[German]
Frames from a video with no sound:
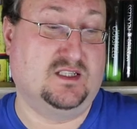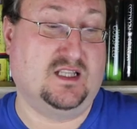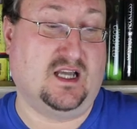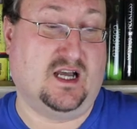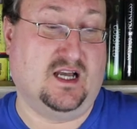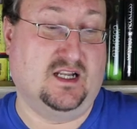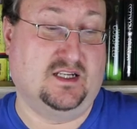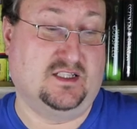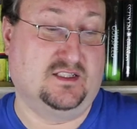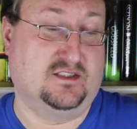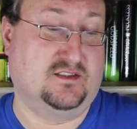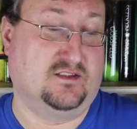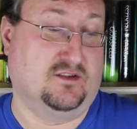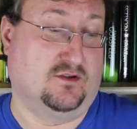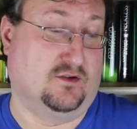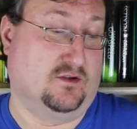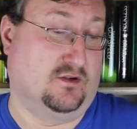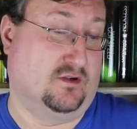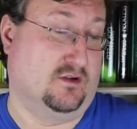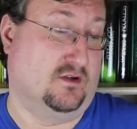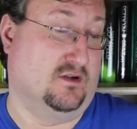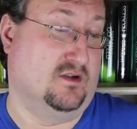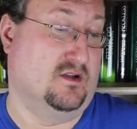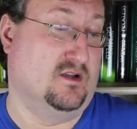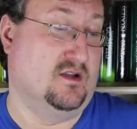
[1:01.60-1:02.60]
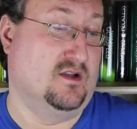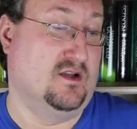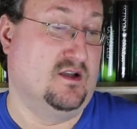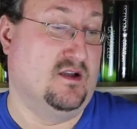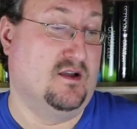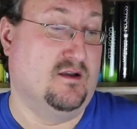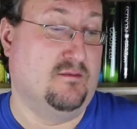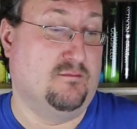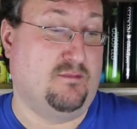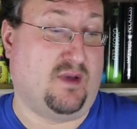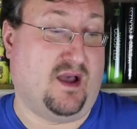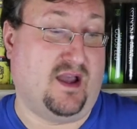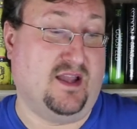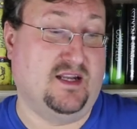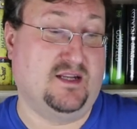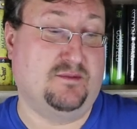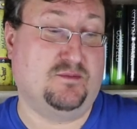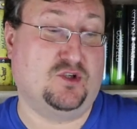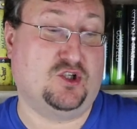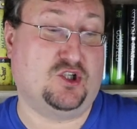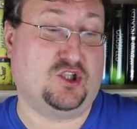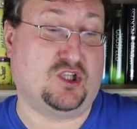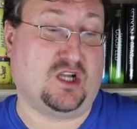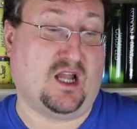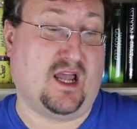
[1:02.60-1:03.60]
Dani sorgen. Bei
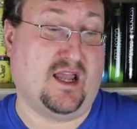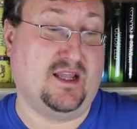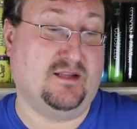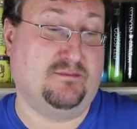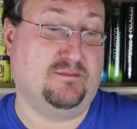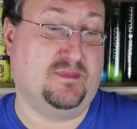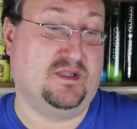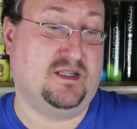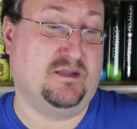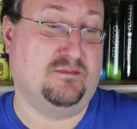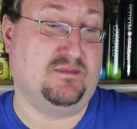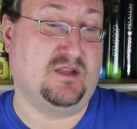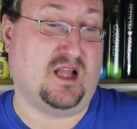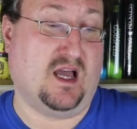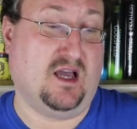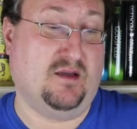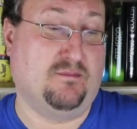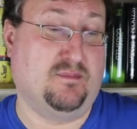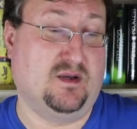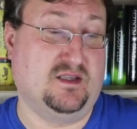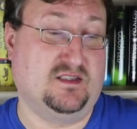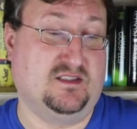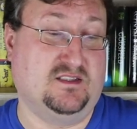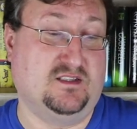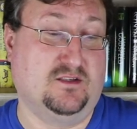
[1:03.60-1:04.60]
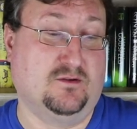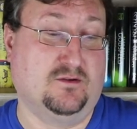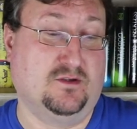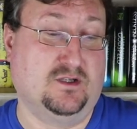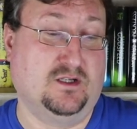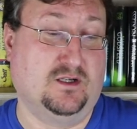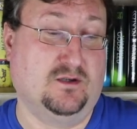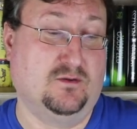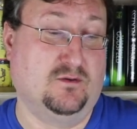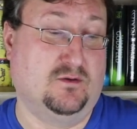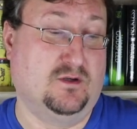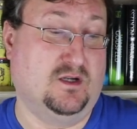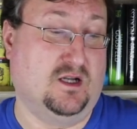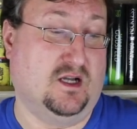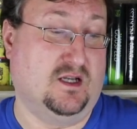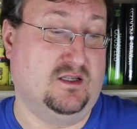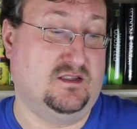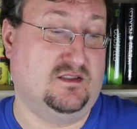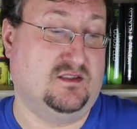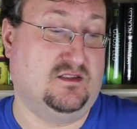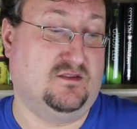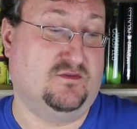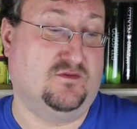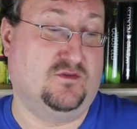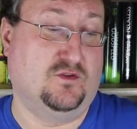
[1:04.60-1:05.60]
einem Streit mit dem Nachbarsjungen
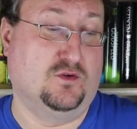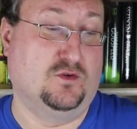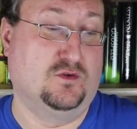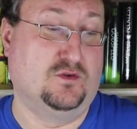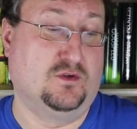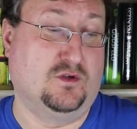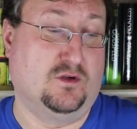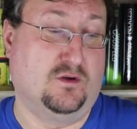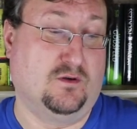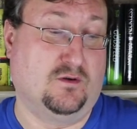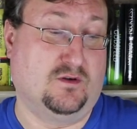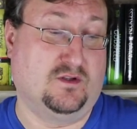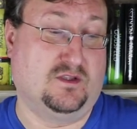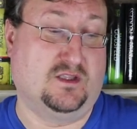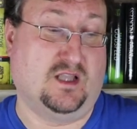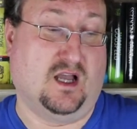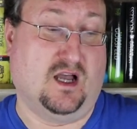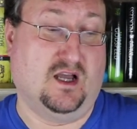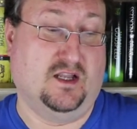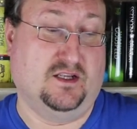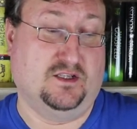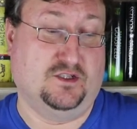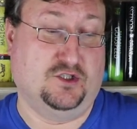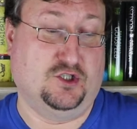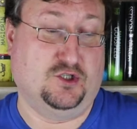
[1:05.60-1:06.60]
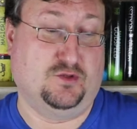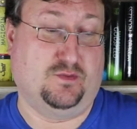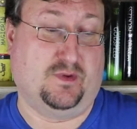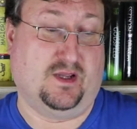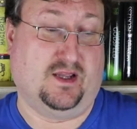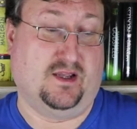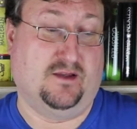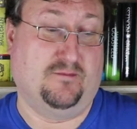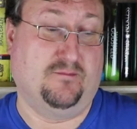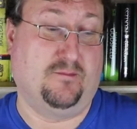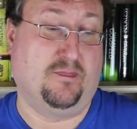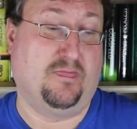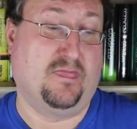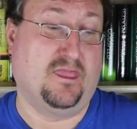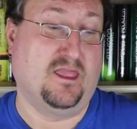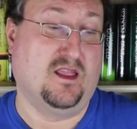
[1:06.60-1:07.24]
Lukas verunglückt Dani schwer.